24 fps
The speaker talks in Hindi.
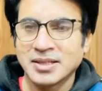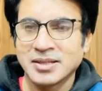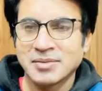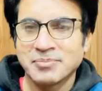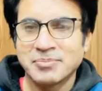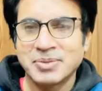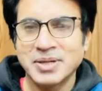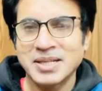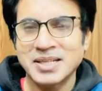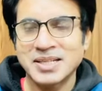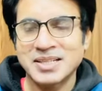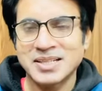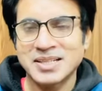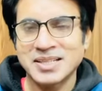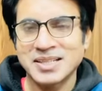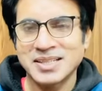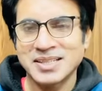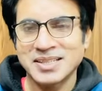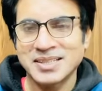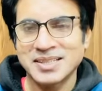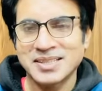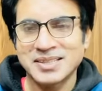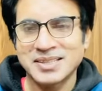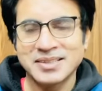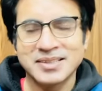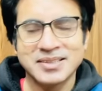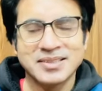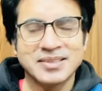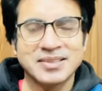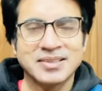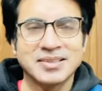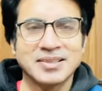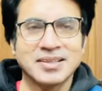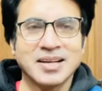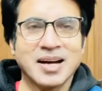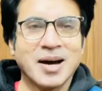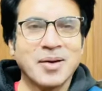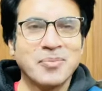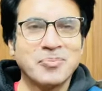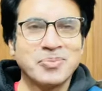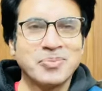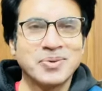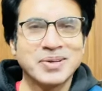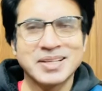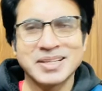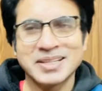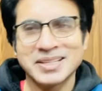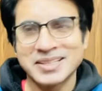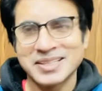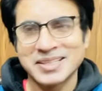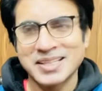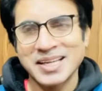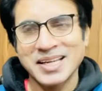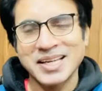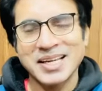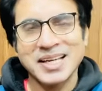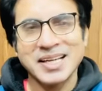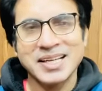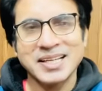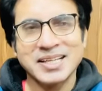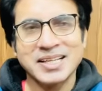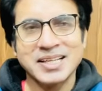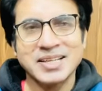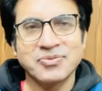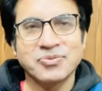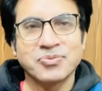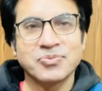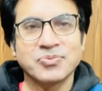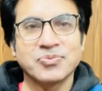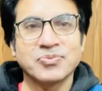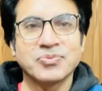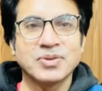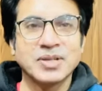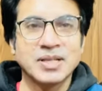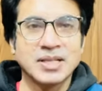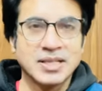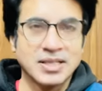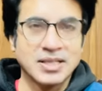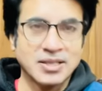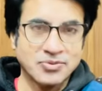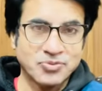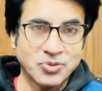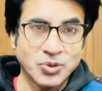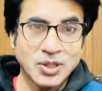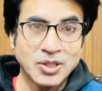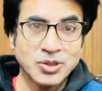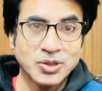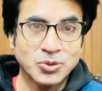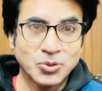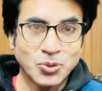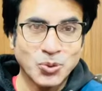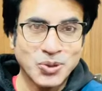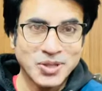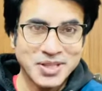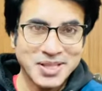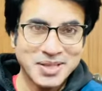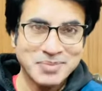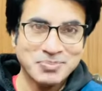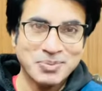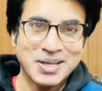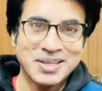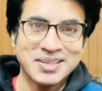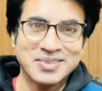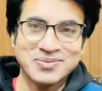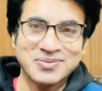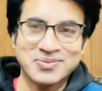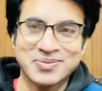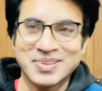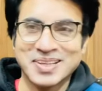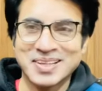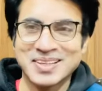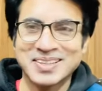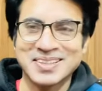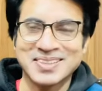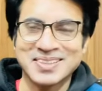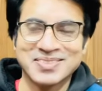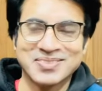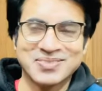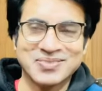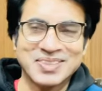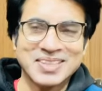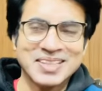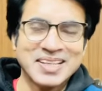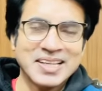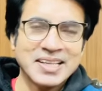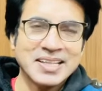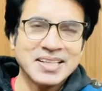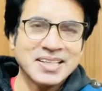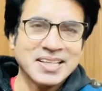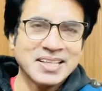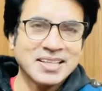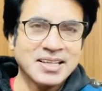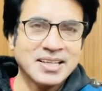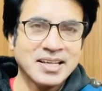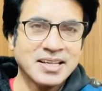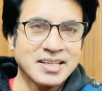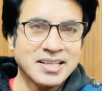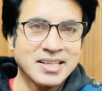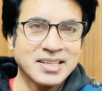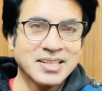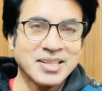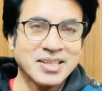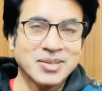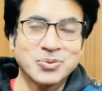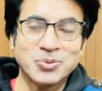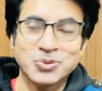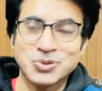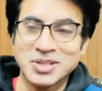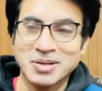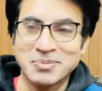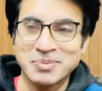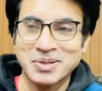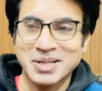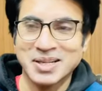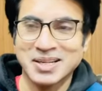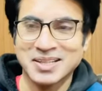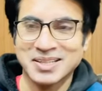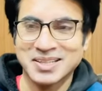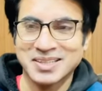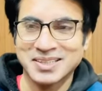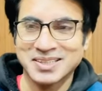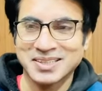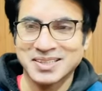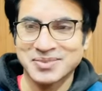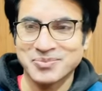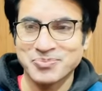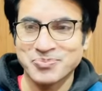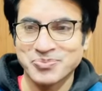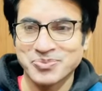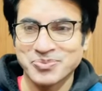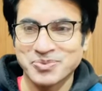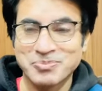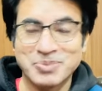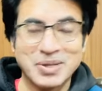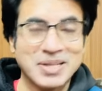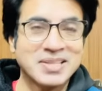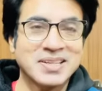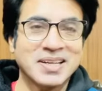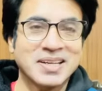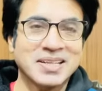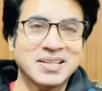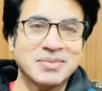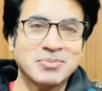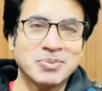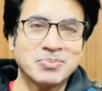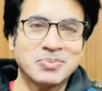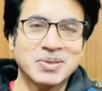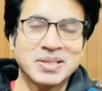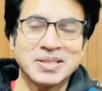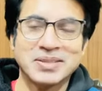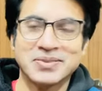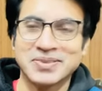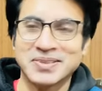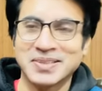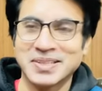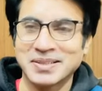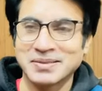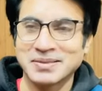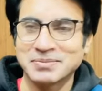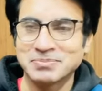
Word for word: फिर अब यह है कि फुली तोड़ने पर, भी नहीं दिल कर रहा था गुस्सा भी आ रहा था परेशानी भी बनी हुई थी